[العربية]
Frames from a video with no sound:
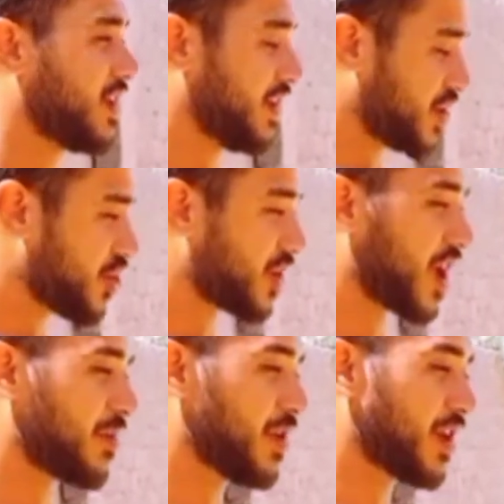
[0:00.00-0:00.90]
احنا
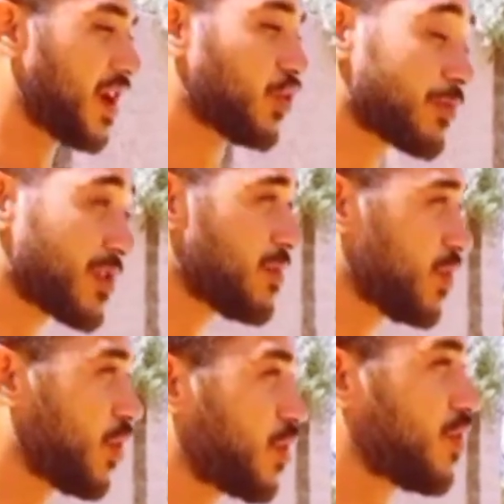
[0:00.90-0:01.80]
شركه كبيره
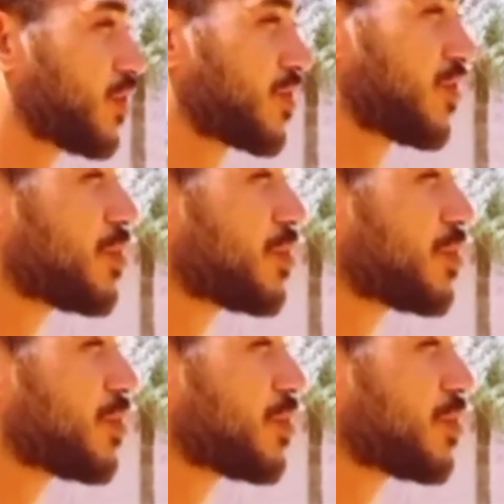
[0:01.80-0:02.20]
وبتعمل عروضات